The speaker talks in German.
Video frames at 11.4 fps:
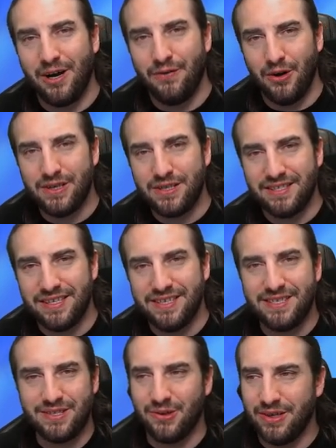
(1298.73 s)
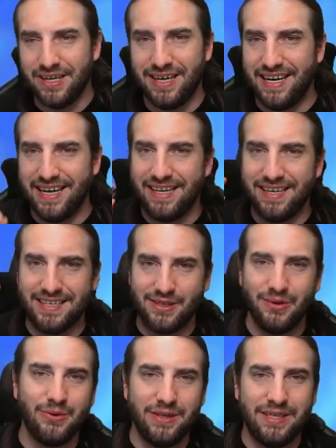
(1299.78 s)
auf Hurston ist oder ein
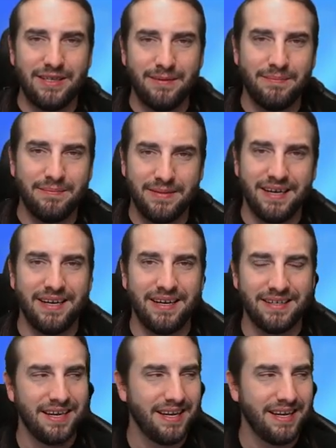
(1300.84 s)
Asteroid im, äh,